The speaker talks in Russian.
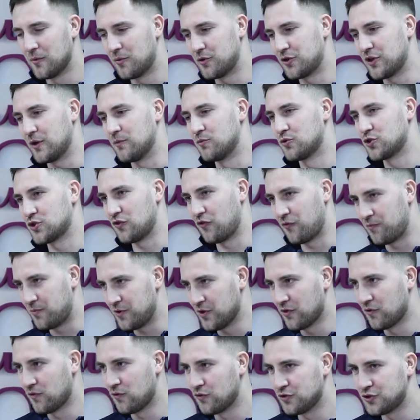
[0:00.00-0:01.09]
потому что в
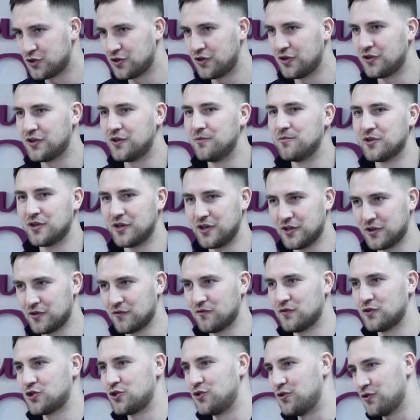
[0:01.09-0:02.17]
первую очередь именно
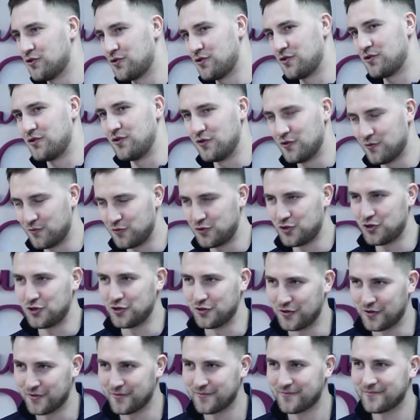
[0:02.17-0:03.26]
этого ждет от нее
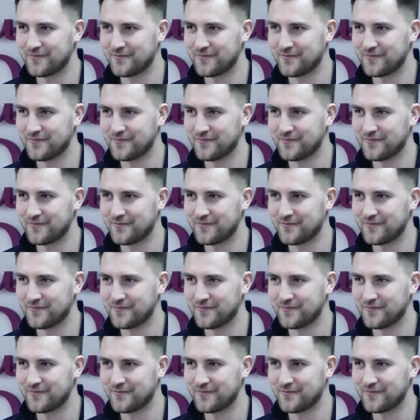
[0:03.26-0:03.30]
мужчина.